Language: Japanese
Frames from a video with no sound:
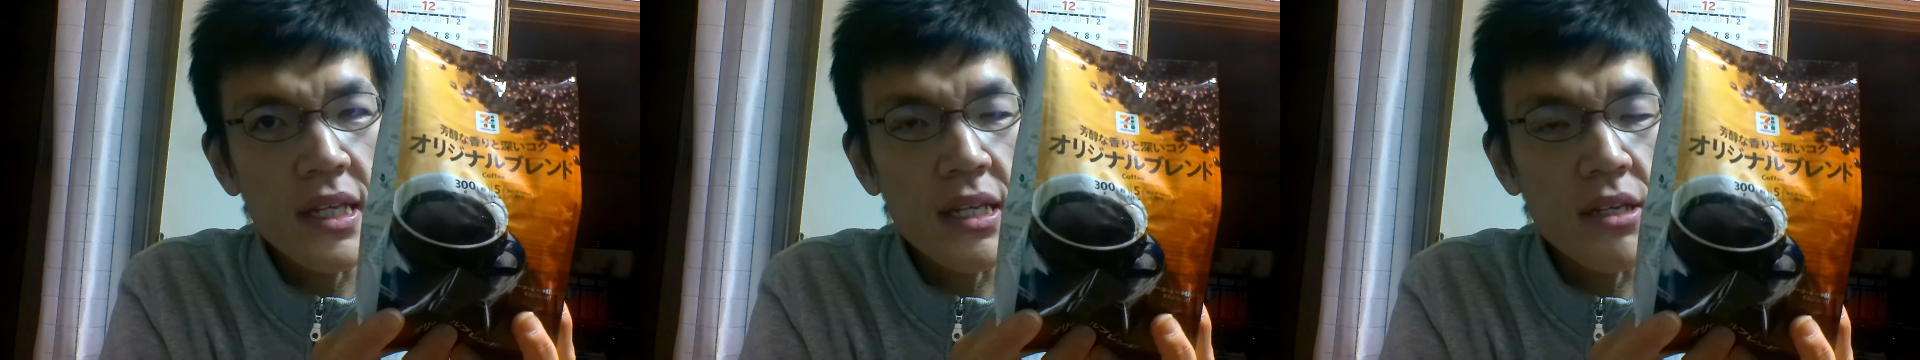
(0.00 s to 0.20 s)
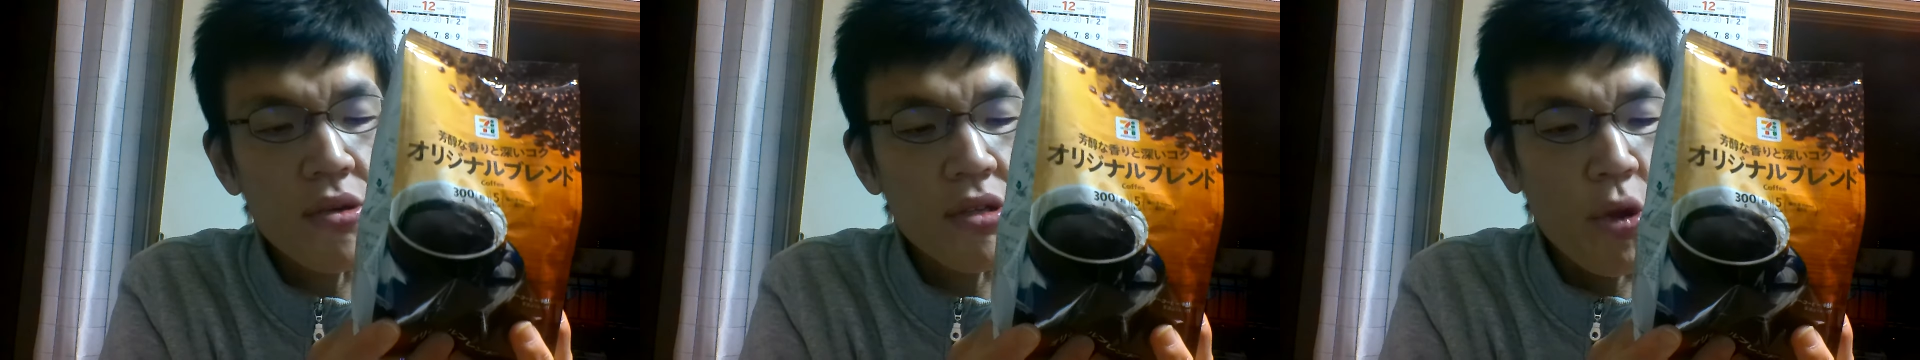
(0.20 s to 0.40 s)

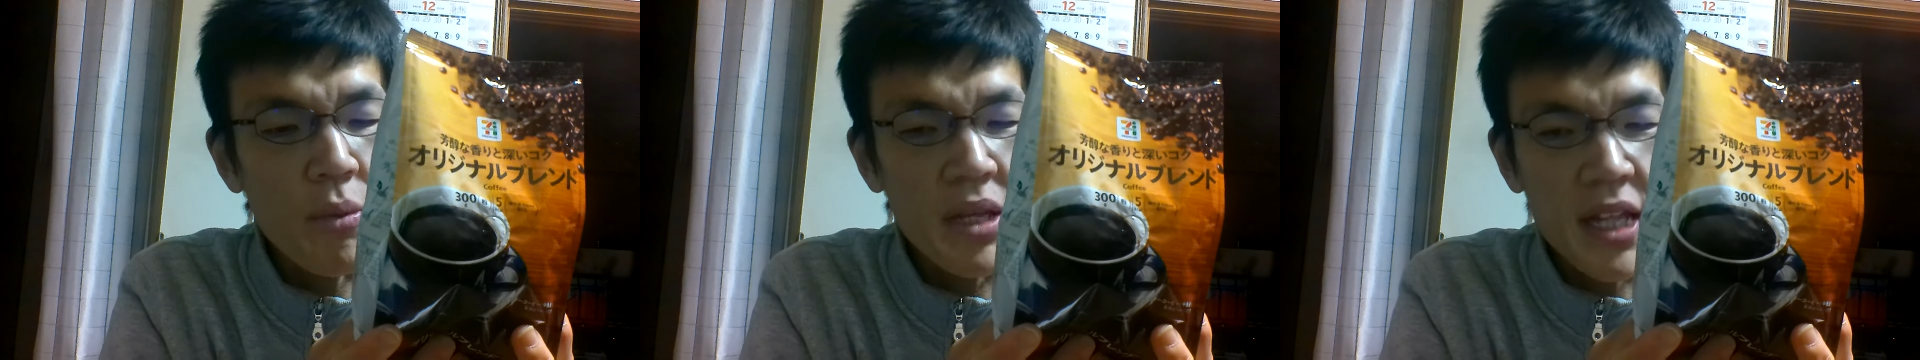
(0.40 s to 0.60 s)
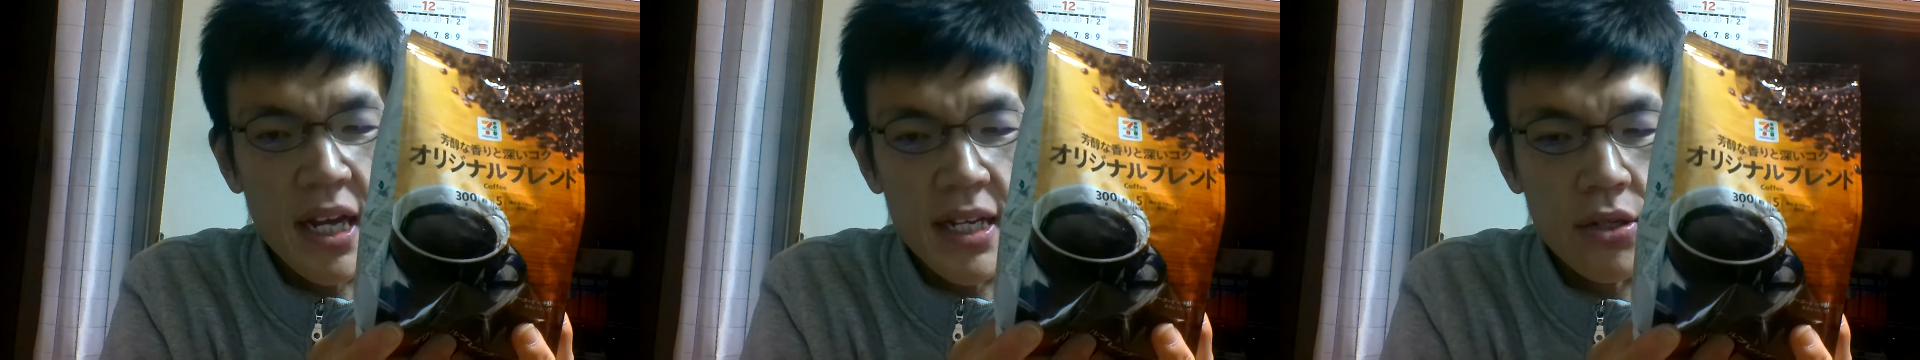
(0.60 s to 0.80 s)
を飲みた
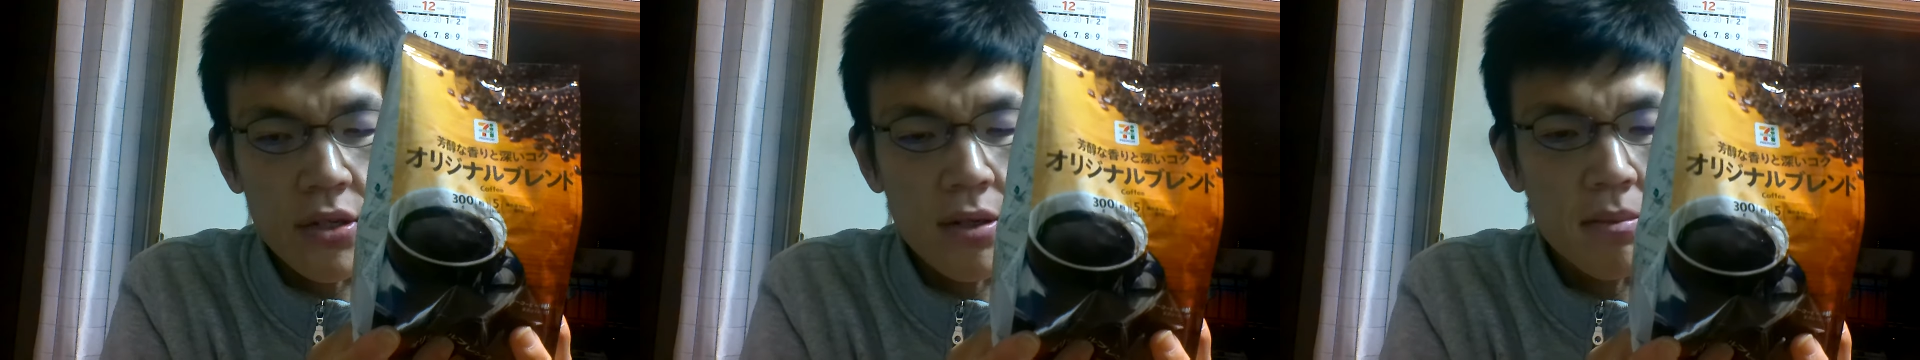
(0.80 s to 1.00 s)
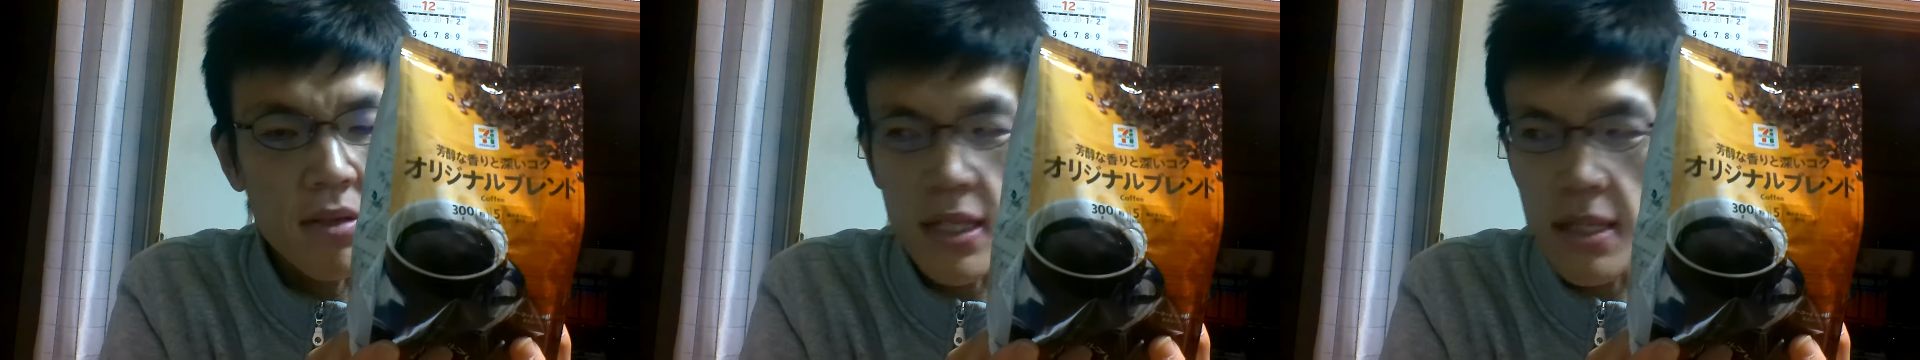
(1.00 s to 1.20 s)
いと
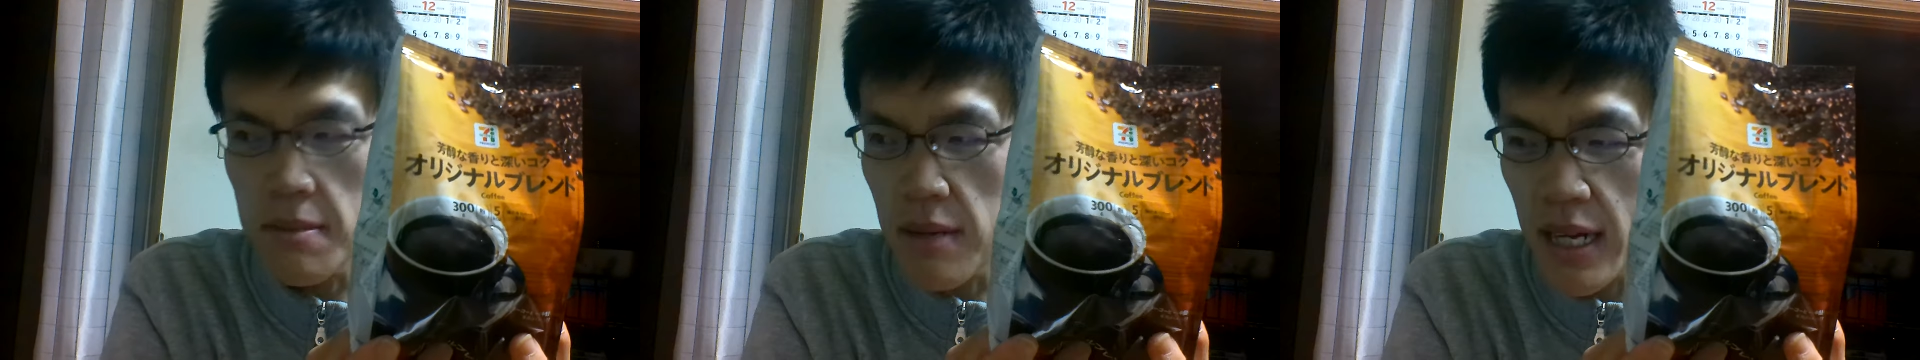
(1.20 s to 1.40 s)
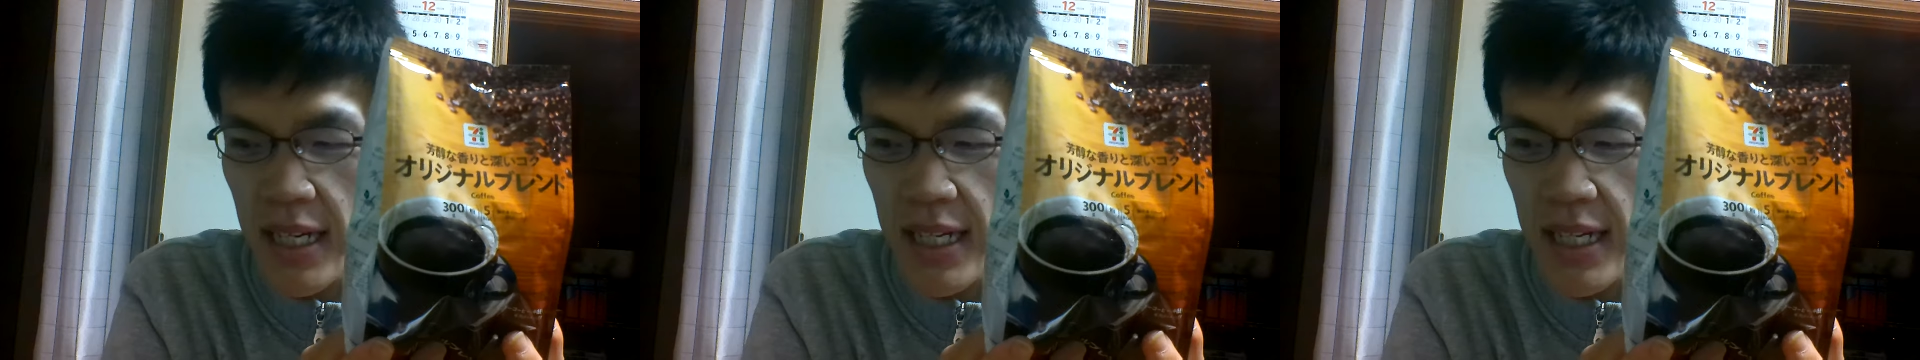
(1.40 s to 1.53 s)
思います。